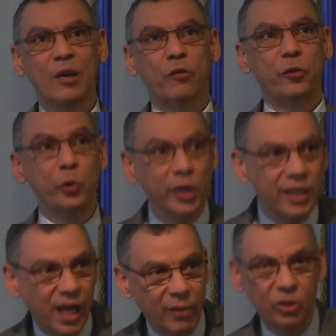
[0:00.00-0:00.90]

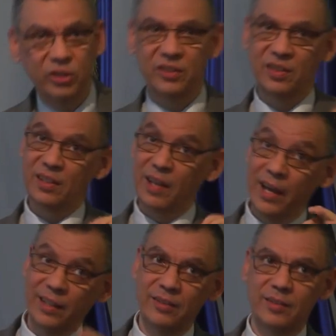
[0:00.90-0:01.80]
führen aber, und das ist das
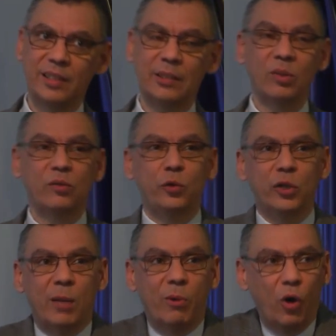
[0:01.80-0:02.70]
eigentliche Statement,
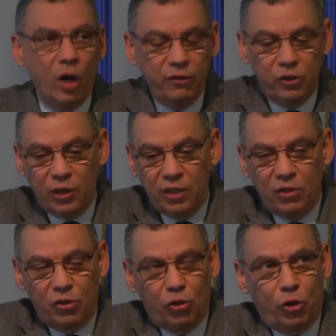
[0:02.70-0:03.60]
führen aber häufig zu
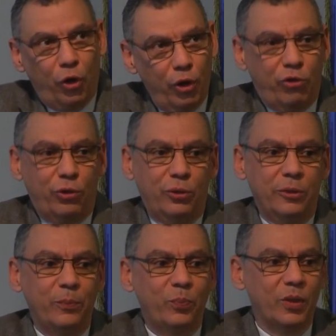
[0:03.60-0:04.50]

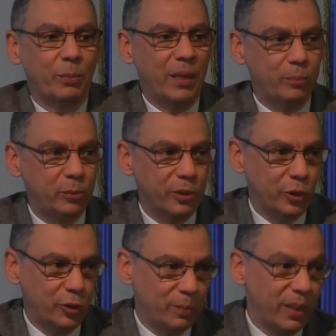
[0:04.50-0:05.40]
Enttäuschungen beim
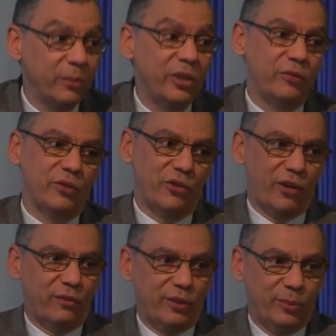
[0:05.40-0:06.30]
Publikum, beim
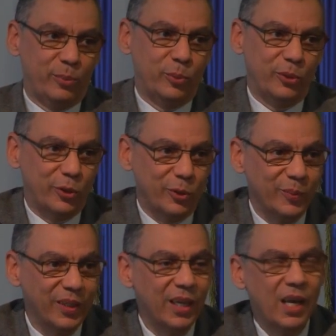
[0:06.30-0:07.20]
nichtwissenschaftlichen
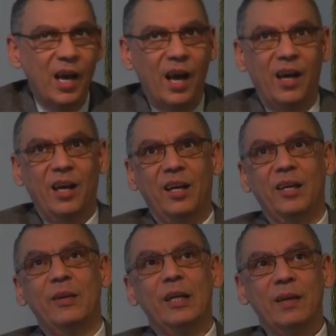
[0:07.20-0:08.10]
Publikum.
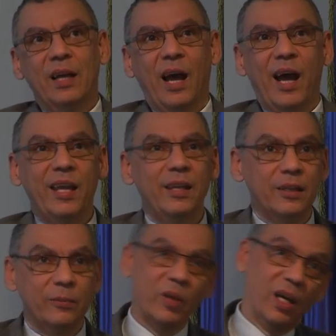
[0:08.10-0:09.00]
Äh,
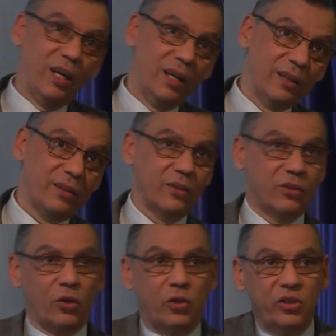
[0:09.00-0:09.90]
eine äh,
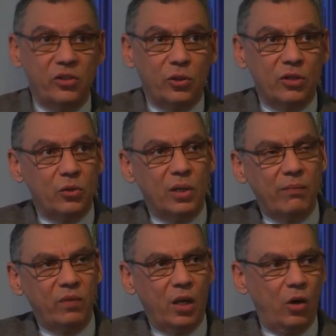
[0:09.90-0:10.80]
solche Situation
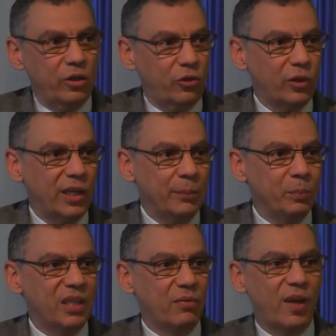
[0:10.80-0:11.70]
haben wir heute schon erlebt
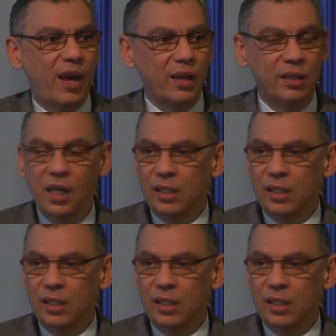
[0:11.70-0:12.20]
mit der Frage,